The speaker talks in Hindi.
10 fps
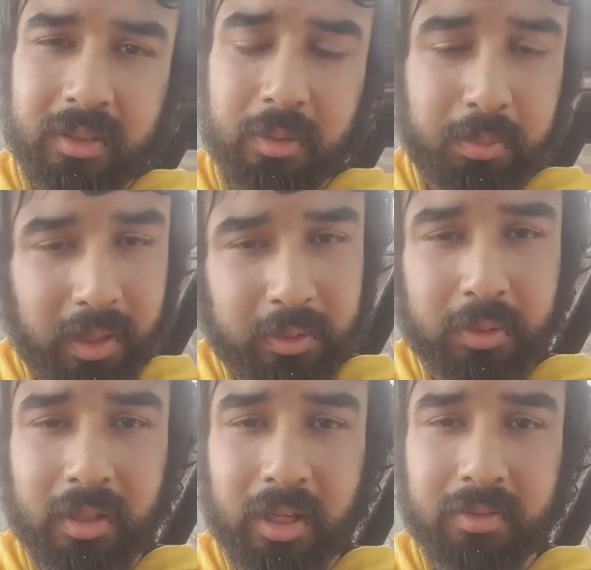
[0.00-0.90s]
उन
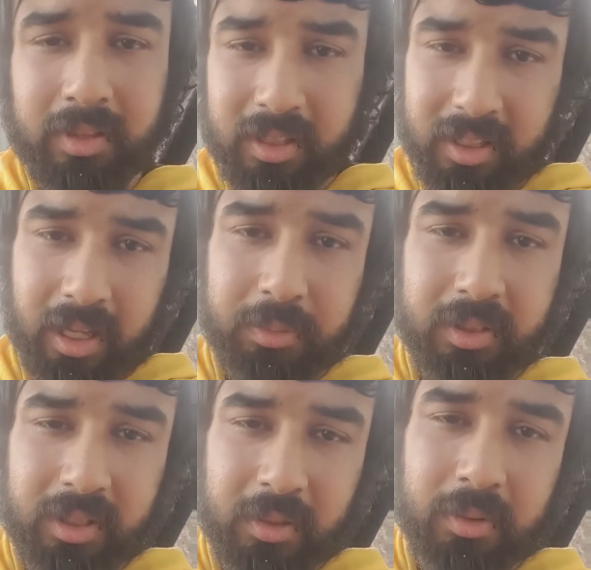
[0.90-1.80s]
बातों का वर्णन
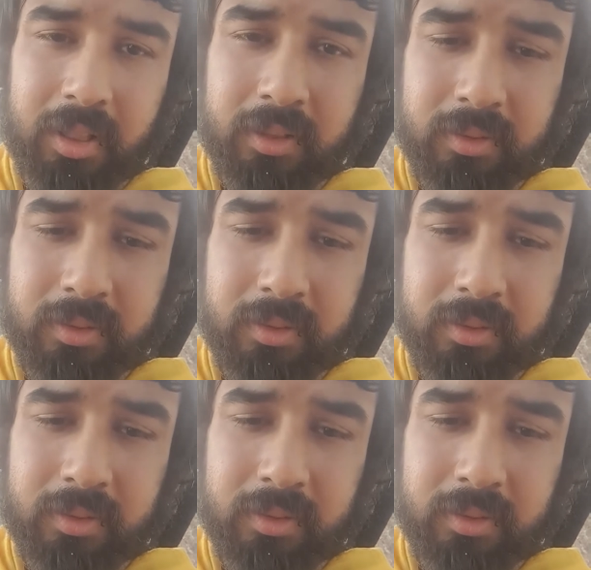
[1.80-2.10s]
आपसे करूंगा